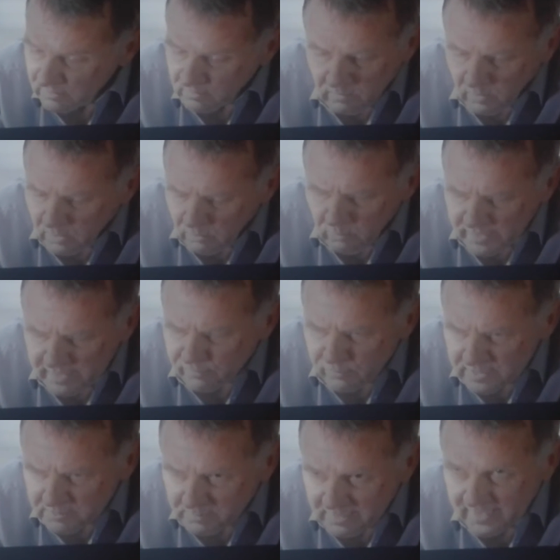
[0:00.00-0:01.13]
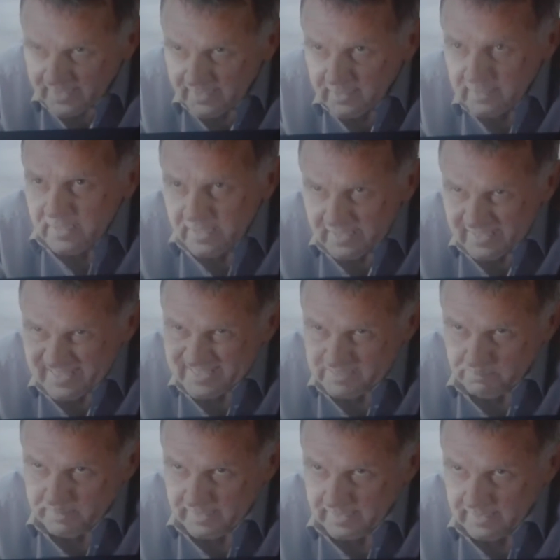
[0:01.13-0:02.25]
Quindi, quale che sia il progetto,
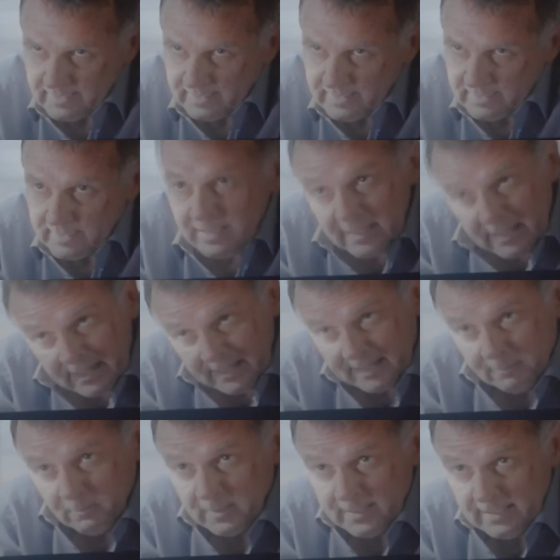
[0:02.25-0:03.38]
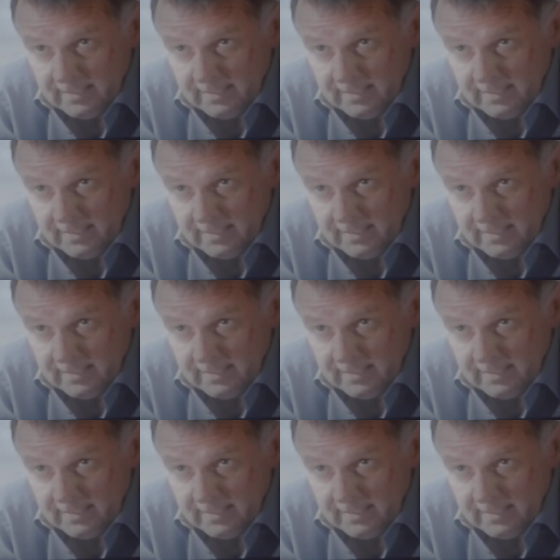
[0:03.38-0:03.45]
è grosso e ci voglio